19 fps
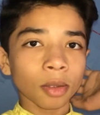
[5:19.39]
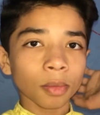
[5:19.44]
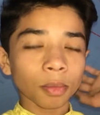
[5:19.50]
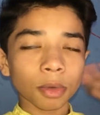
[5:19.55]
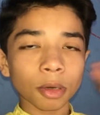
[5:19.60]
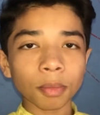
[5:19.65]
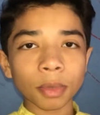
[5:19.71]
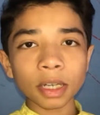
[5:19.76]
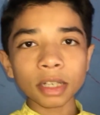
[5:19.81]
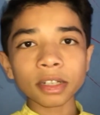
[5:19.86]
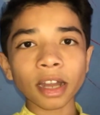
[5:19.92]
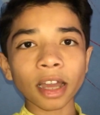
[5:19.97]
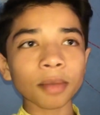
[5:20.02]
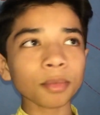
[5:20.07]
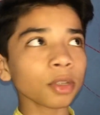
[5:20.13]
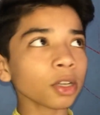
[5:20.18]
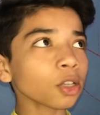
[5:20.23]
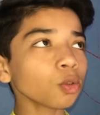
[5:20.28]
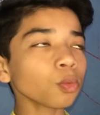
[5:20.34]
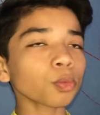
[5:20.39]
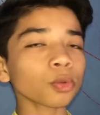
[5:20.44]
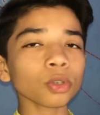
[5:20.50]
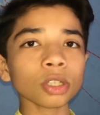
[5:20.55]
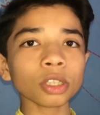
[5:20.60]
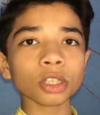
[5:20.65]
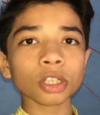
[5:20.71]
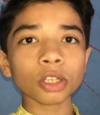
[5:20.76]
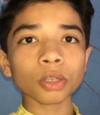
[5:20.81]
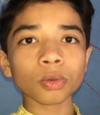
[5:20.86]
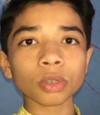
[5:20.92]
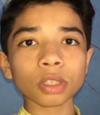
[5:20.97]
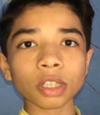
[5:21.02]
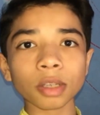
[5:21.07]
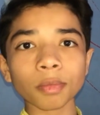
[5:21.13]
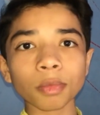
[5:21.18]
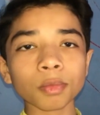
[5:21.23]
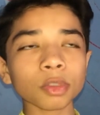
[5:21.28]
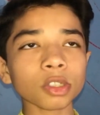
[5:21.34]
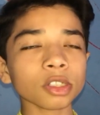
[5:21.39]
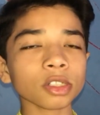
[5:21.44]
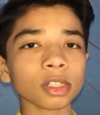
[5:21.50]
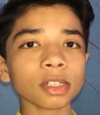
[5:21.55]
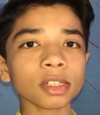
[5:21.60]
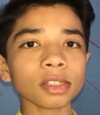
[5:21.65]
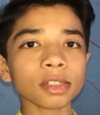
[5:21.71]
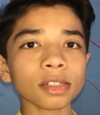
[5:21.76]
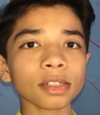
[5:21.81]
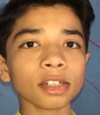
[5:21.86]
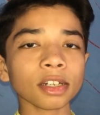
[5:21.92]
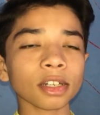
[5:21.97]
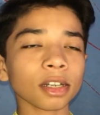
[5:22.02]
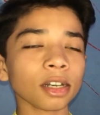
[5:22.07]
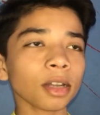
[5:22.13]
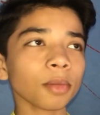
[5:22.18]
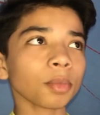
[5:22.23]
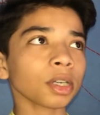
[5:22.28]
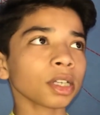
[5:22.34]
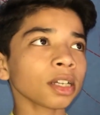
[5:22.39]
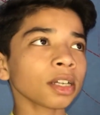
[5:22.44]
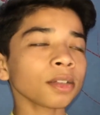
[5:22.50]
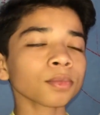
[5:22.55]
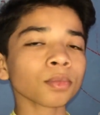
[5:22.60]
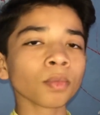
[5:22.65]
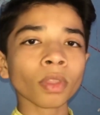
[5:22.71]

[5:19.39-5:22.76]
फिर मैंने टाइम देखा तो पौने तीन और थे अभी मुझे जल्दी जल्दी निकलना पड़ेगा